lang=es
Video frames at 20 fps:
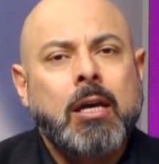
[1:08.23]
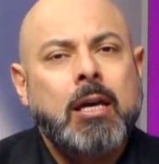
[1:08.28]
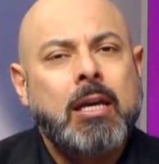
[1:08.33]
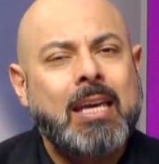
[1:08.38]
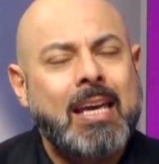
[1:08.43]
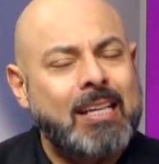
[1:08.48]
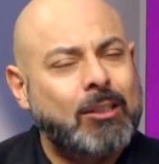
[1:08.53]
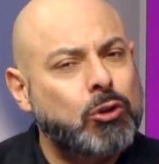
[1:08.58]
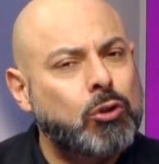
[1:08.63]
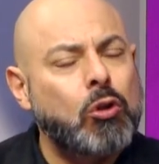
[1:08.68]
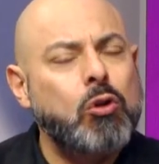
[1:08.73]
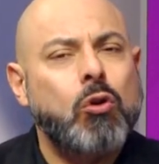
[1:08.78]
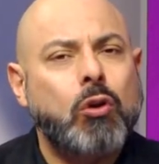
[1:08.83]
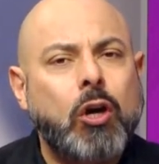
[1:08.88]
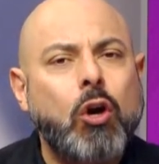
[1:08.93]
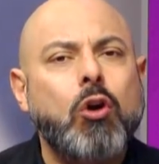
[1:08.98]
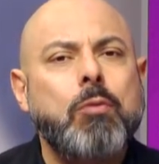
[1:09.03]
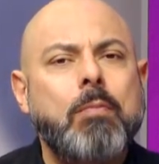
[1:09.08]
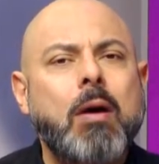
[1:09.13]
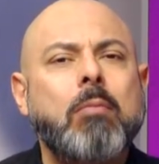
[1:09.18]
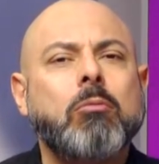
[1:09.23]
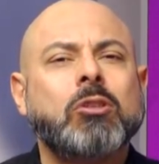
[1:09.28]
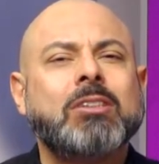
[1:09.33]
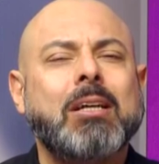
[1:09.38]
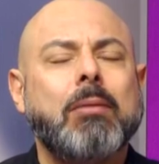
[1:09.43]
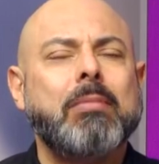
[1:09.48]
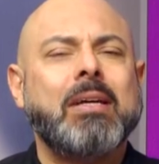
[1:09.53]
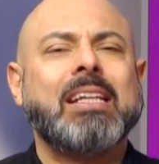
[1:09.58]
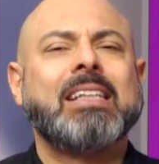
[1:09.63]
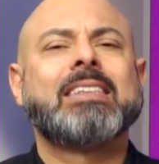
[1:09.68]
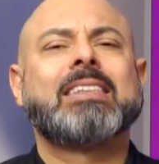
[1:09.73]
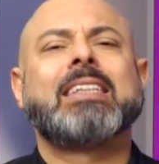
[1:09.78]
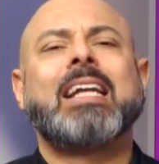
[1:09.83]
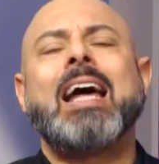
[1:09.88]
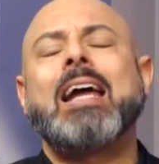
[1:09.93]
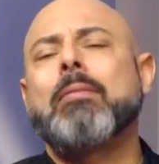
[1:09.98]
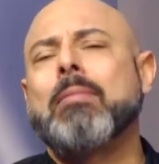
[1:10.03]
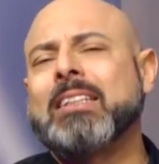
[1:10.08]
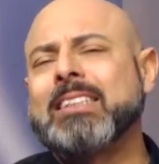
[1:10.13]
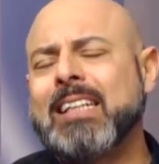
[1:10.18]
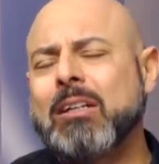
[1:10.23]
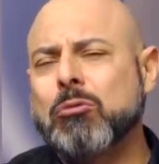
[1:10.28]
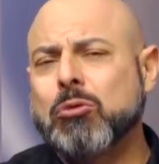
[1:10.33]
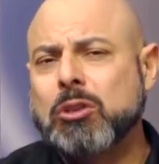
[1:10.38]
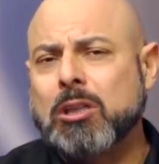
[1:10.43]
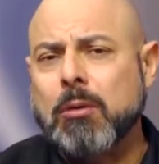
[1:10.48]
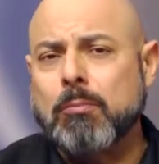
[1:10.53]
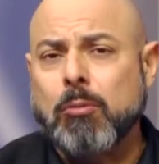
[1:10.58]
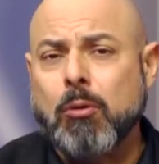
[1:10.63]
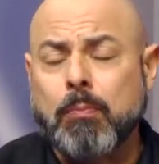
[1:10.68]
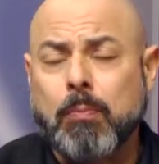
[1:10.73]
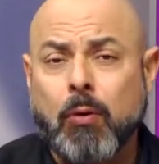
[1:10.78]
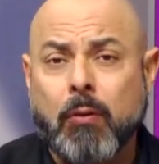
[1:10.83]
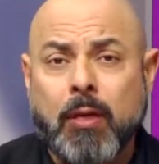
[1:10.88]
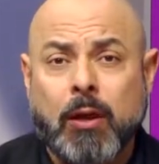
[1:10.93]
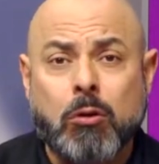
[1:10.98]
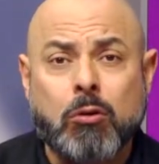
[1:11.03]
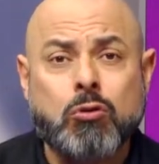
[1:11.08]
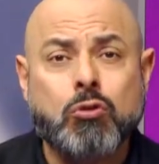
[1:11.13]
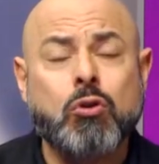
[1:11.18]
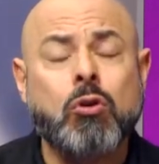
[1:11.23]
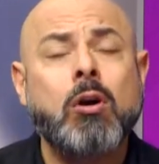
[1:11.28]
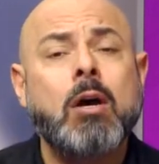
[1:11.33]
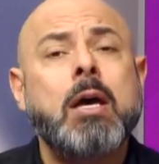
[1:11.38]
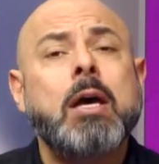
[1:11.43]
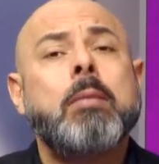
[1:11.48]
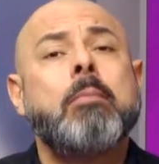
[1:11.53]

Y eso es lo que hoy vamos a ministrar, va a ser un tiempo poderoso,